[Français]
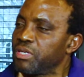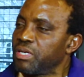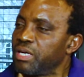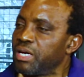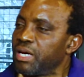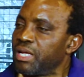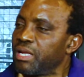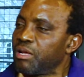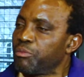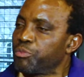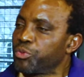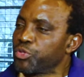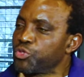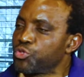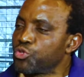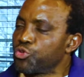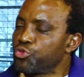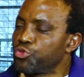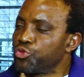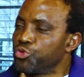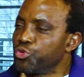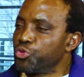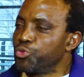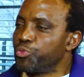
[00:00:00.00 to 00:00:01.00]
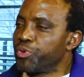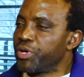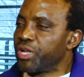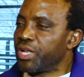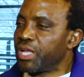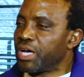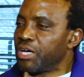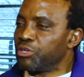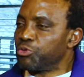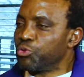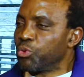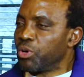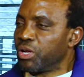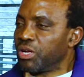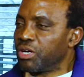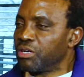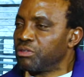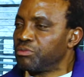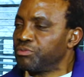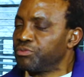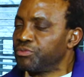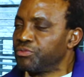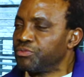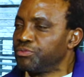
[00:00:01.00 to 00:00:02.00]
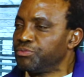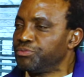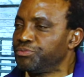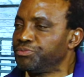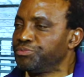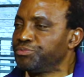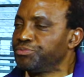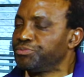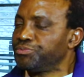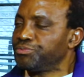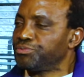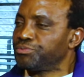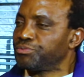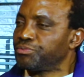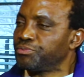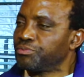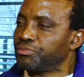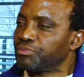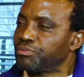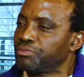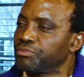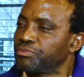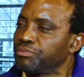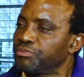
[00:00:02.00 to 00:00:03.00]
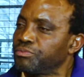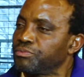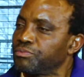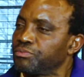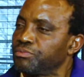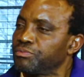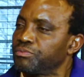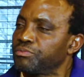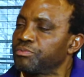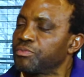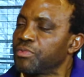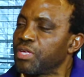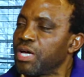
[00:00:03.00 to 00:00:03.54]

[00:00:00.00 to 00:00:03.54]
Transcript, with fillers: Et à la récuse, prison de Nubel à Douala. Je récuse le terme prison.